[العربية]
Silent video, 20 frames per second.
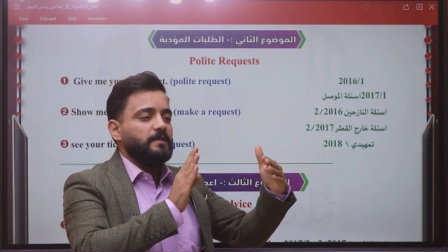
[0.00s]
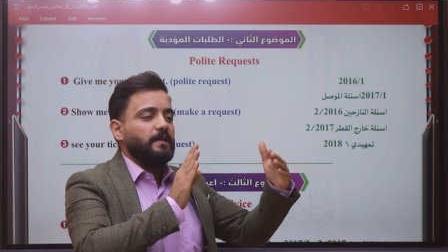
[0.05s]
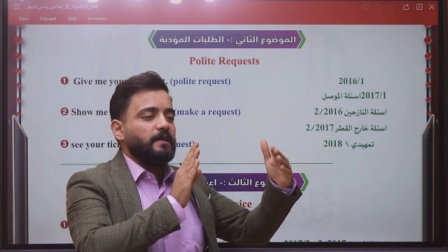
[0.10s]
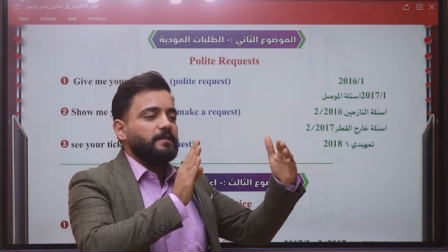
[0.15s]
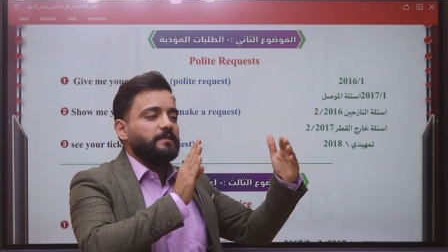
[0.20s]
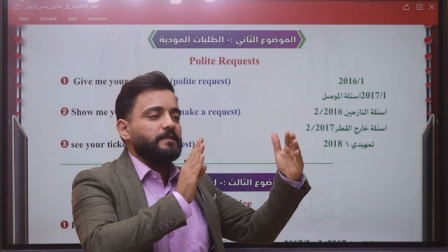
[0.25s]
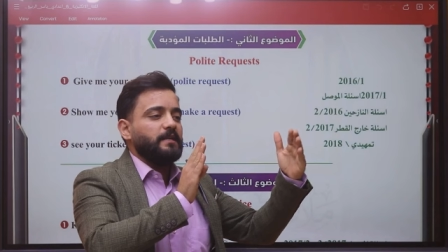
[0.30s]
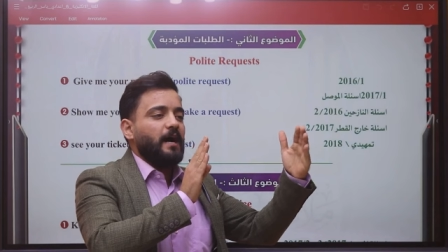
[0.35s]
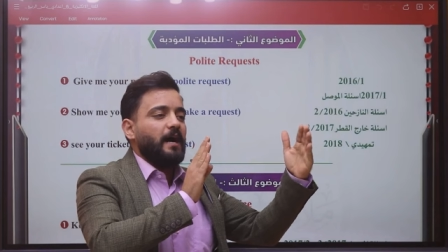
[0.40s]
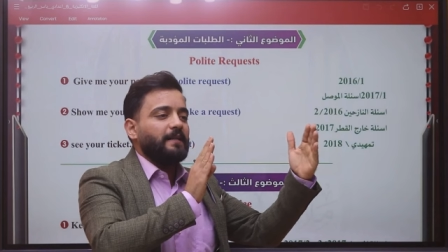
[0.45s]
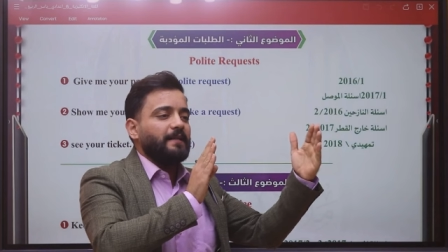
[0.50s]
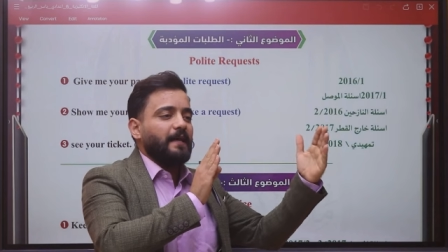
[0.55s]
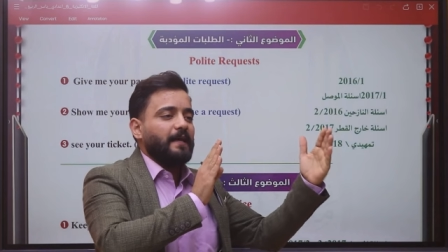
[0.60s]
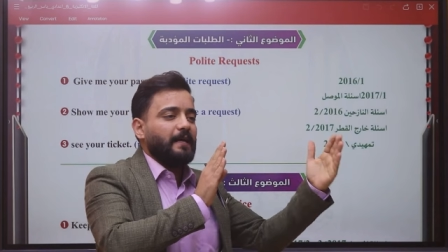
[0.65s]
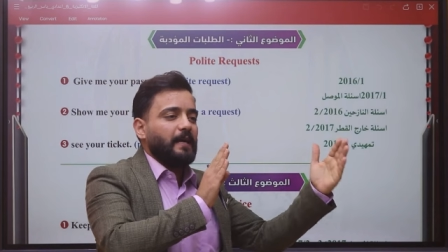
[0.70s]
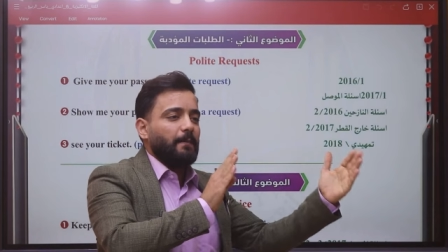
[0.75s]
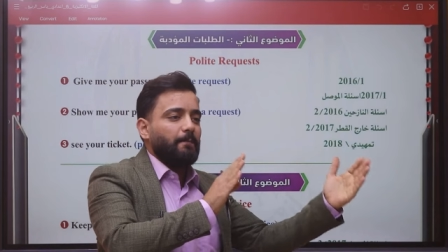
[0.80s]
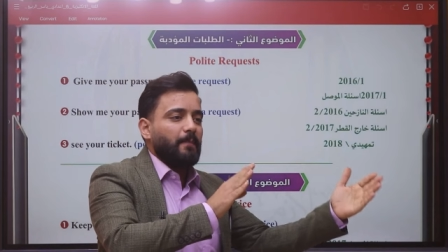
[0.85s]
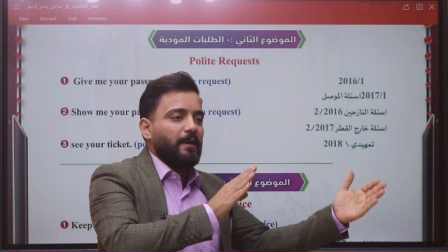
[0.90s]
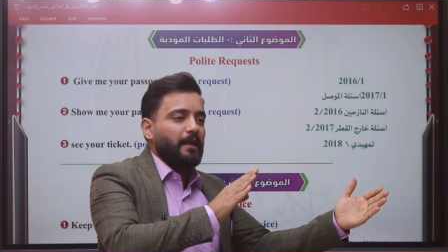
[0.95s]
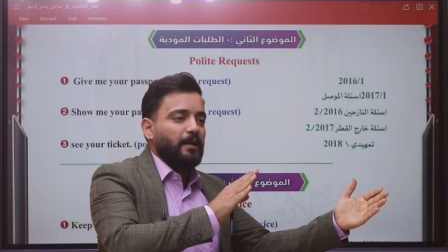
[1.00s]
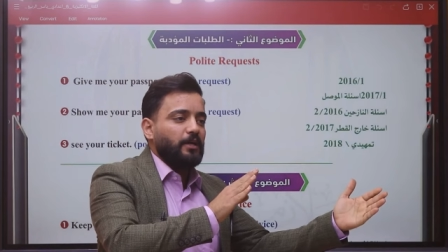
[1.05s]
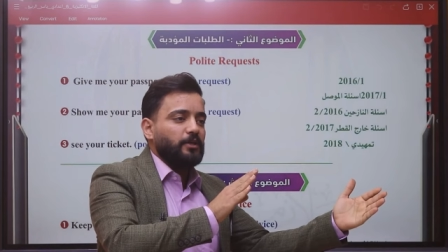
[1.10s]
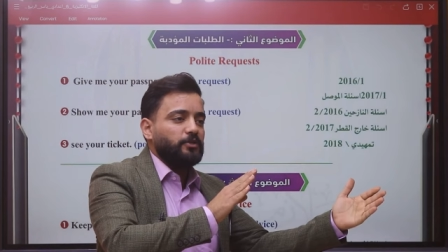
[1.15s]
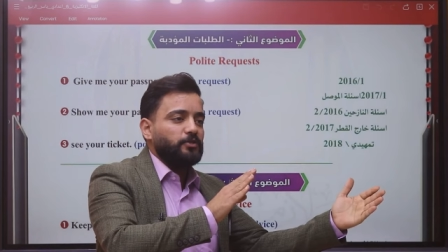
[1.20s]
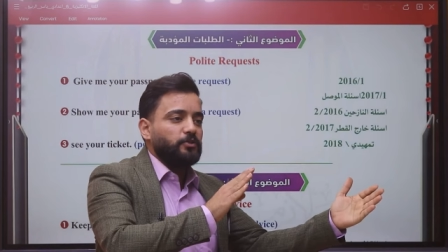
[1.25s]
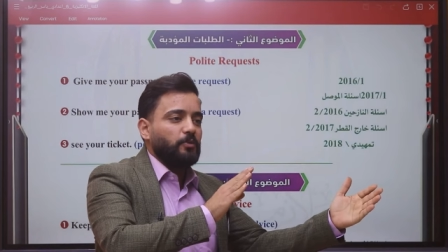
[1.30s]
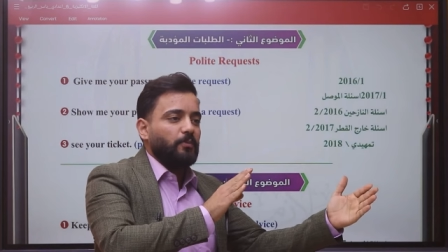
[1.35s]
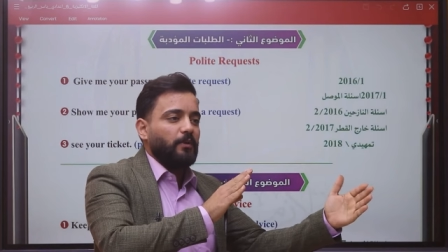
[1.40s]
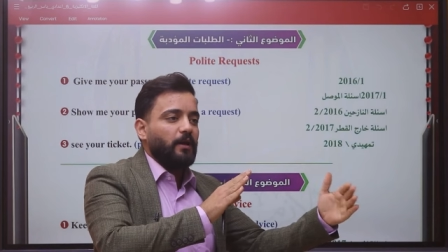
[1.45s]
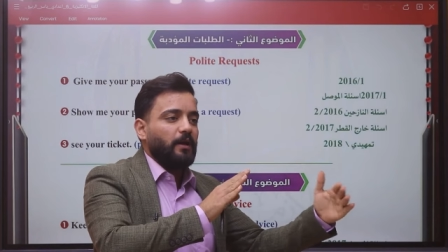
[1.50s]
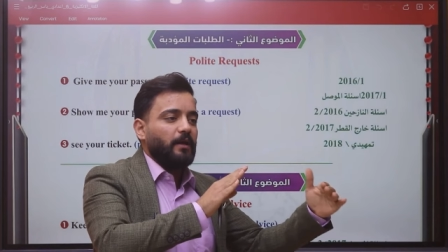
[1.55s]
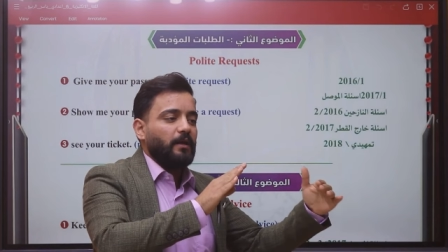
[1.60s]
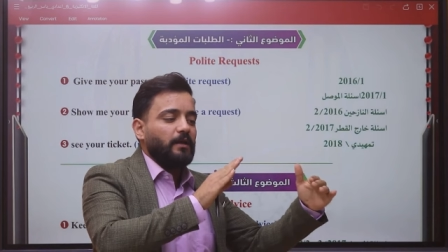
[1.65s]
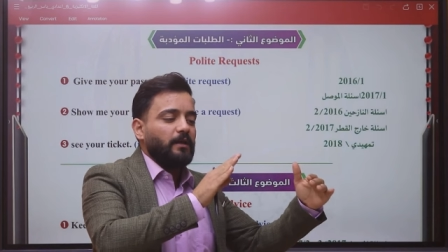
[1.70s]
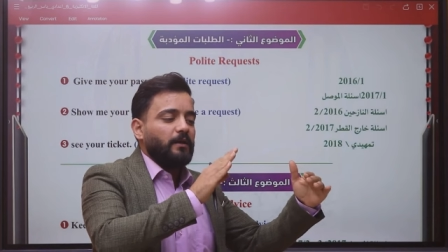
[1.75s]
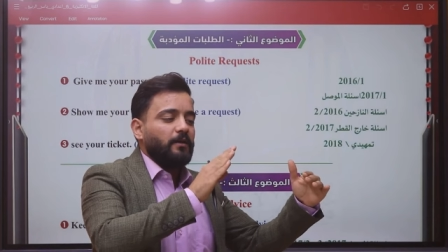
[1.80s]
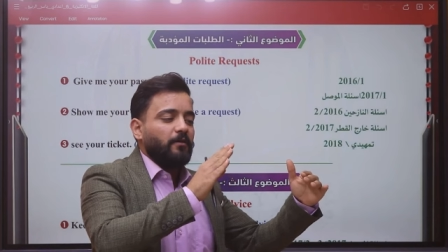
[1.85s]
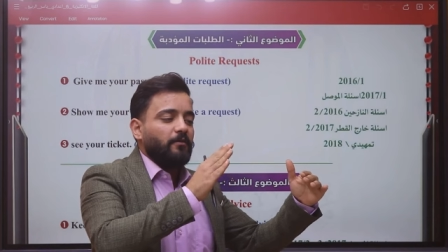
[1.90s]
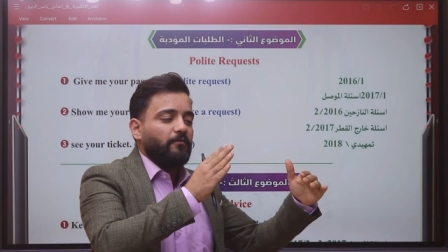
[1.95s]
زاد اكمل لك الجمله
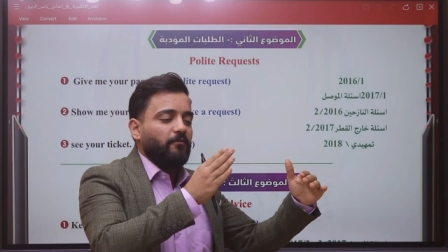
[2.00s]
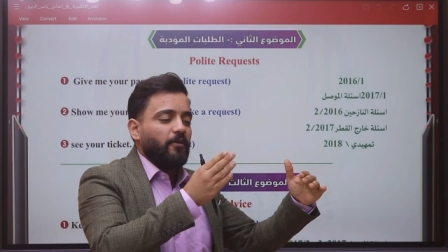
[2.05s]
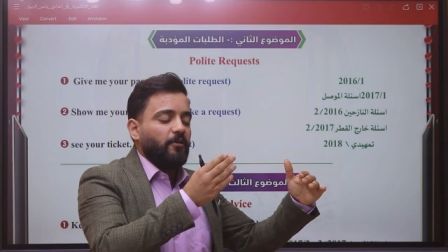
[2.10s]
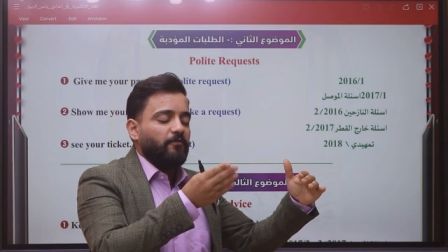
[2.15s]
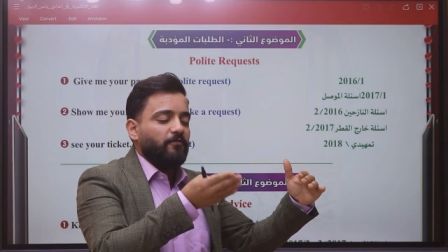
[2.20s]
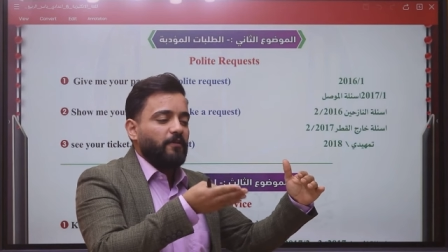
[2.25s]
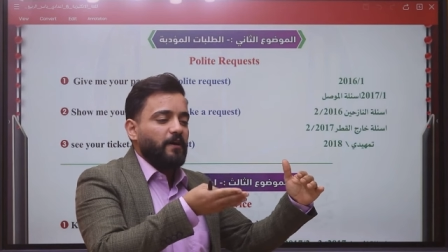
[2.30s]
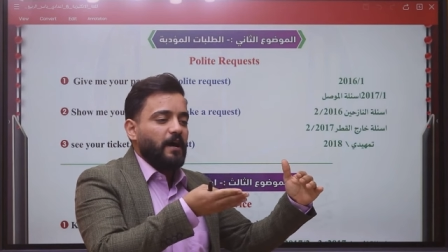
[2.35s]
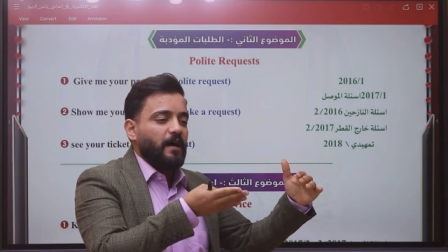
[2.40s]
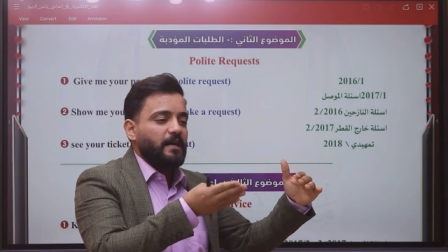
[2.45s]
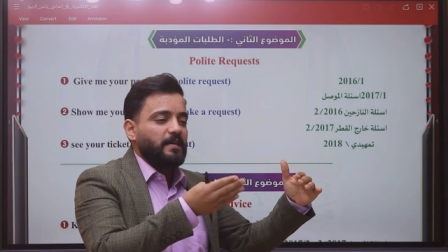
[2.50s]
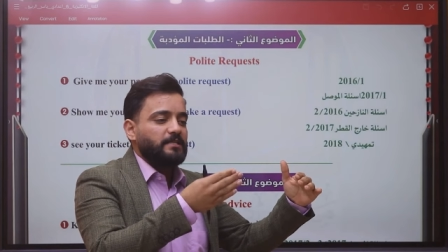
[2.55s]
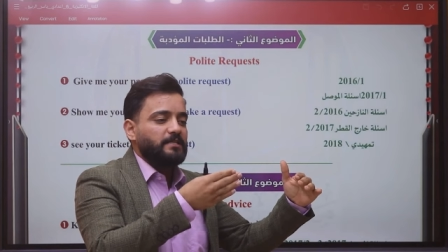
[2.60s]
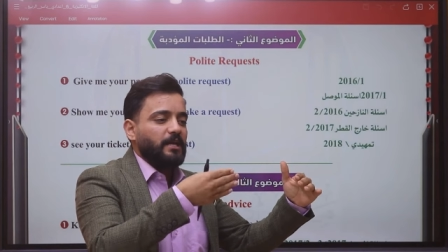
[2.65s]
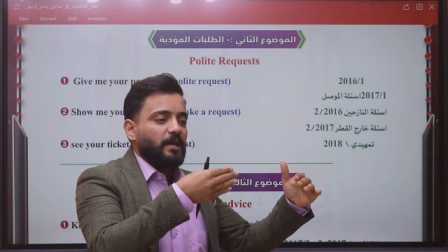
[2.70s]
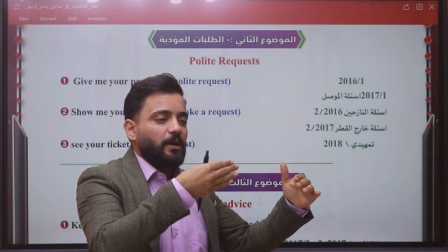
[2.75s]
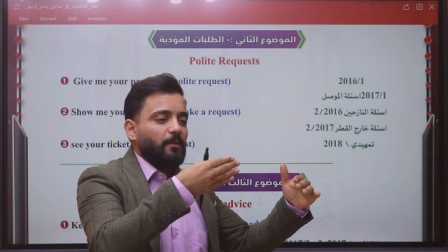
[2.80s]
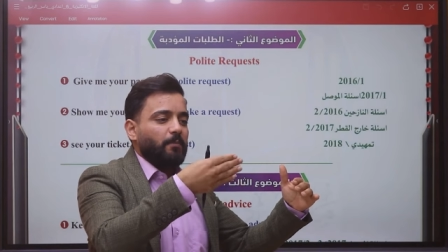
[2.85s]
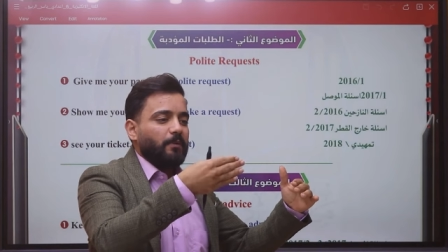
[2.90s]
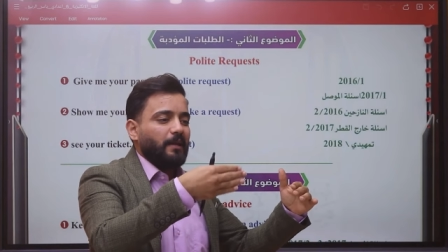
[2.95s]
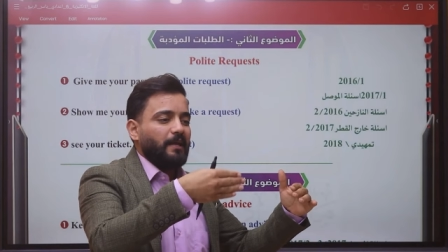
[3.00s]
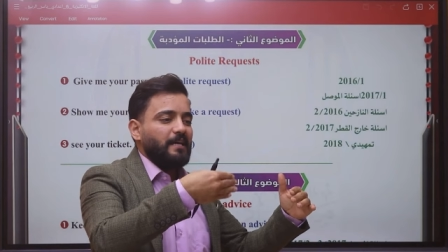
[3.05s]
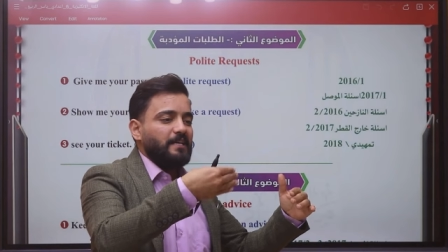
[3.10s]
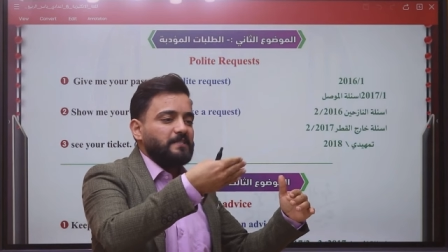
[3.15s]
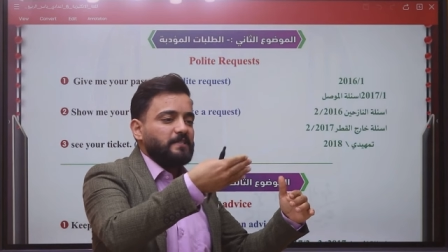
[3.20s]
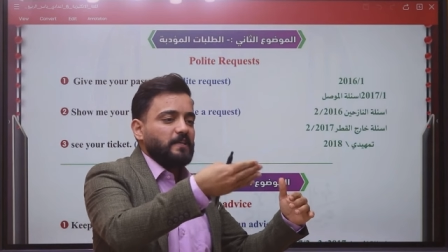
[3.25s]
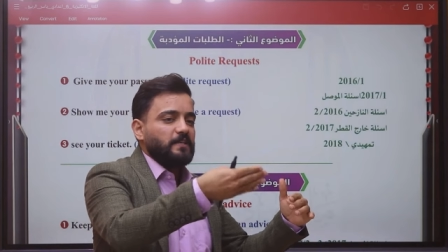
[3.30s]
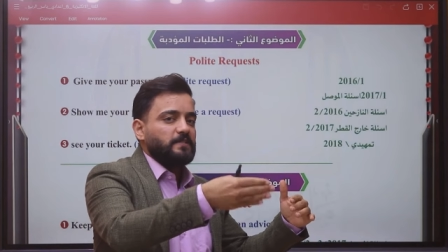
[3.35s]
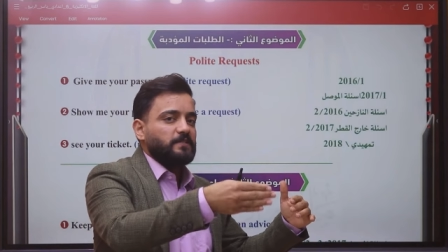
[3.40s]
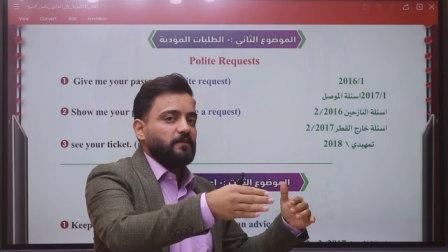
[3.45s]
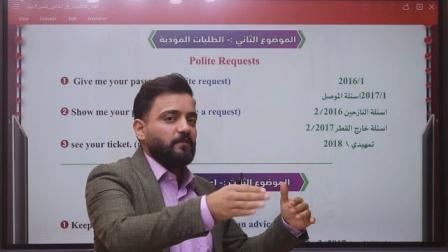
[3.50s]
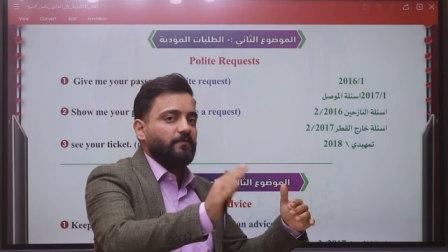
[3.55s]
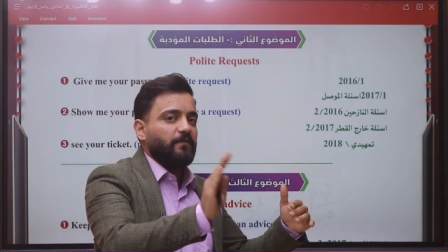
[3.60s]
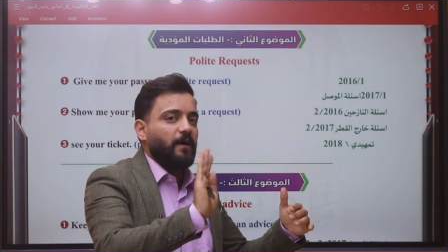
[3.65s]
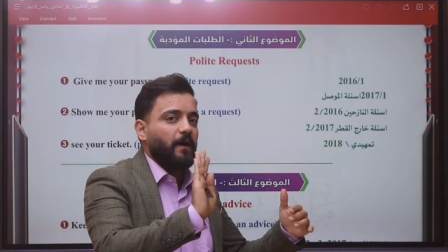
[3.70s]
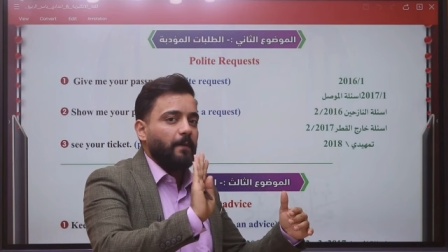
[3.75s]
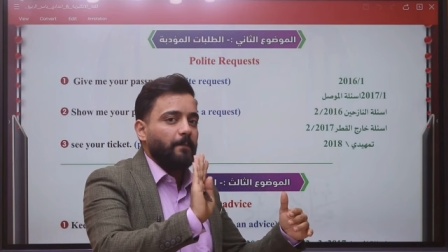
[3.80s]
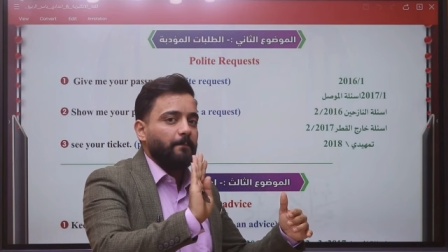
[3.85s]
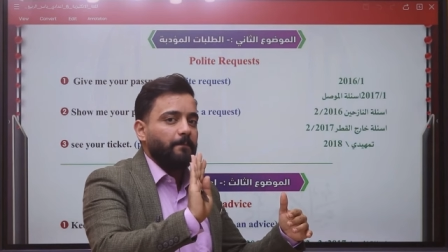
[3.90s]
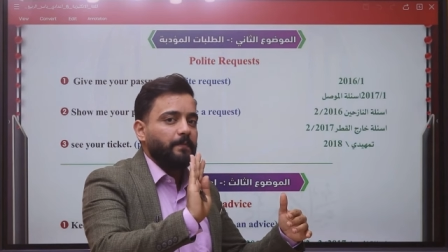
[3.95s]
فارزه بليس
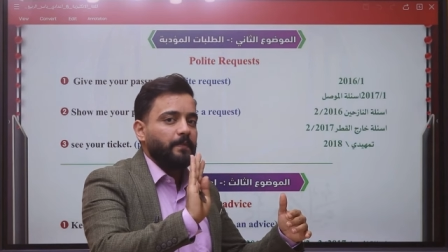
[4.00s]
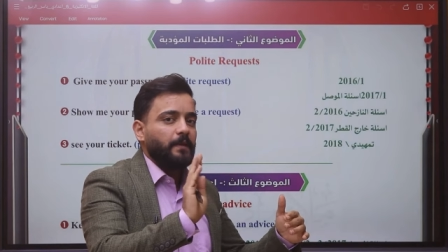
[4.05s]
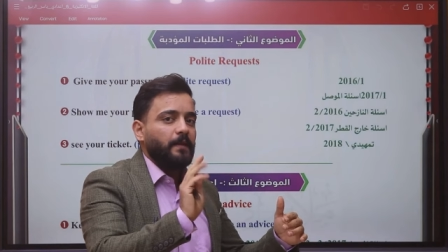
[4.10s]
استفهام